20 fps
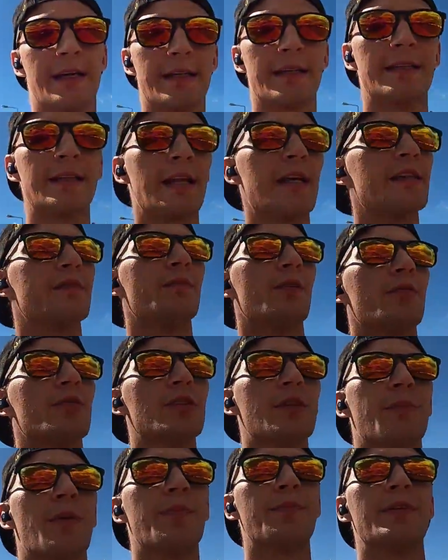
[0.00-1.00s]
Jadę teraz, bo
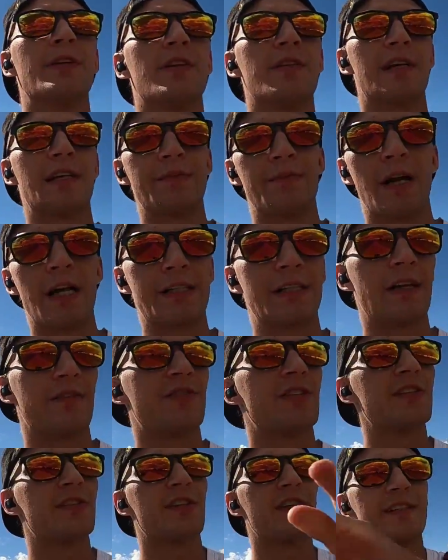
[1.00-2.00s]
muszę popilnować
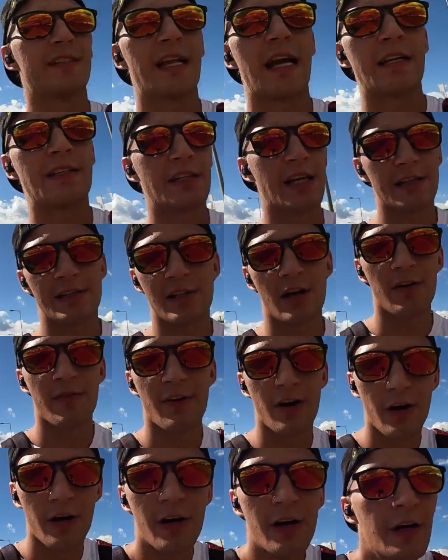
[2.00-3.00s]
Maxia. Wszystko jest tak
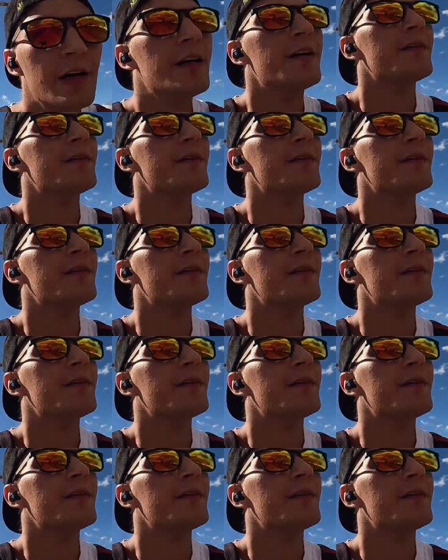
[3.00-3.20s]
czasowo,